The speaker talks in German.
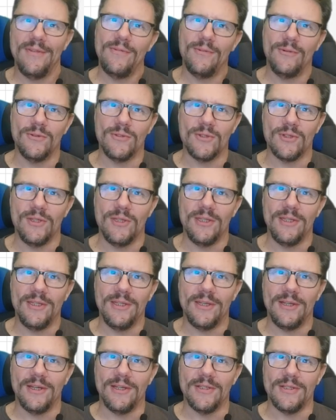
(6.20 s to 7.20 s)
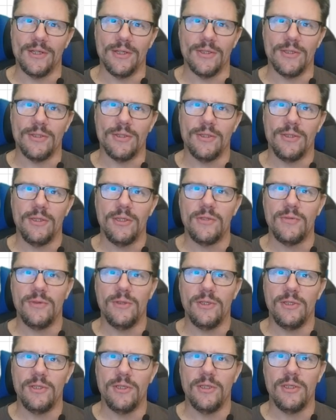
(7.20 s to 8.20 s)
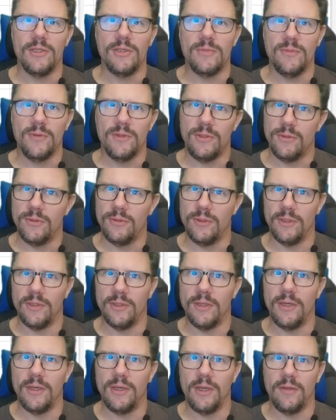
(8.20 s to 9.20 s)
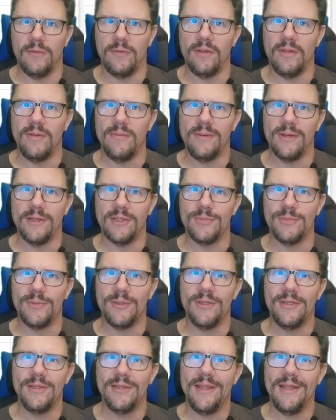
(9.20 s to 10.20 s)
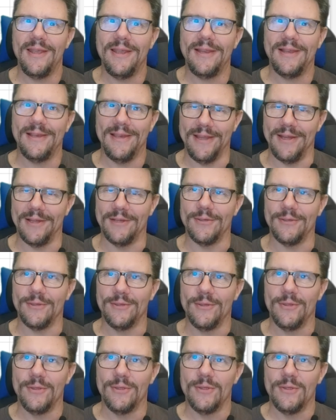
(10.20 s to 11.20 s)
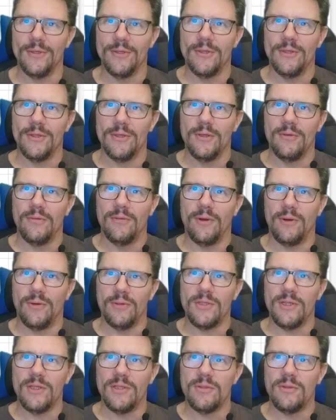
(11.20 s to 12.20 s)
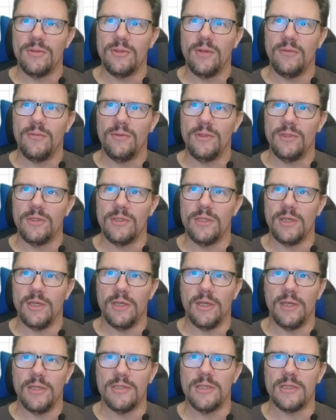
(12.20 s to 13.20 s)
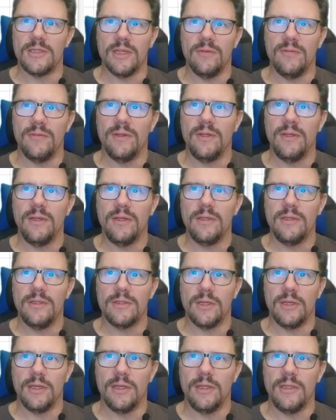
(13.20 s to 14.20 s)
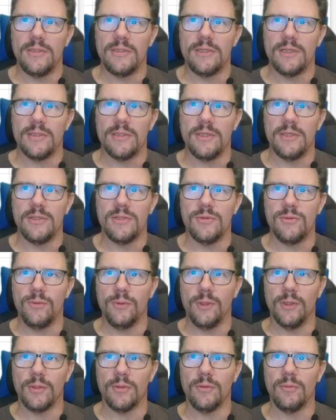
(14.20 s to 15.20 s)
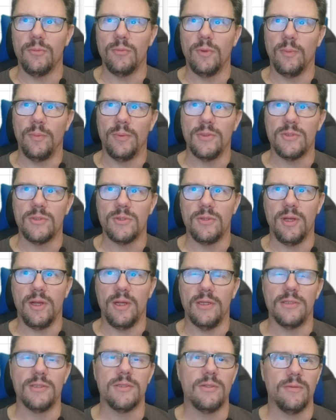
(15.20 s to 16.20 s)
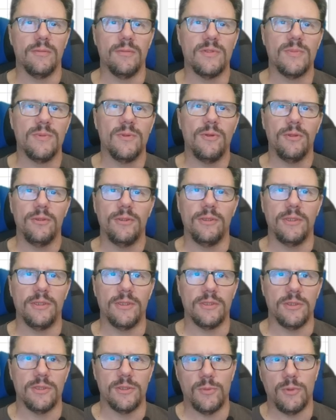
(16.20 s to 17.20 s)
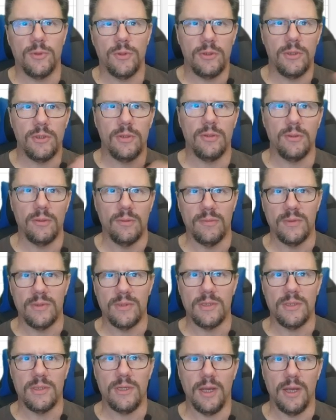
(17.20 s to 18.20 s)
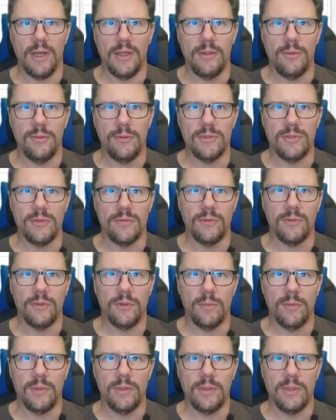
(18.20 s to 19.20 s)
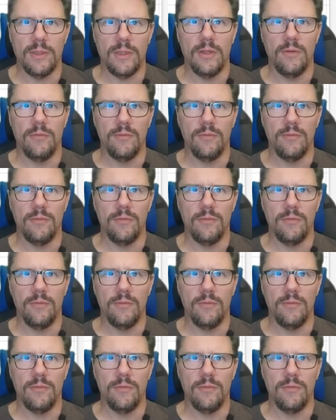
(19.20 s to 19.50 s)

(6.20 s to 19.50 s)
Wie funktioniert der Dreisatz? Das will ich dir in diesem Video an drei einfachen Beispielen erklären. Voraussetzung dafür, dass ich den Dreisatz anwenden kann, ist allerdings, dass die Zuordnung proportional ist. Und was bedeutet das? Und das bedeutet, wenn sich die eine Größe verdoppelt,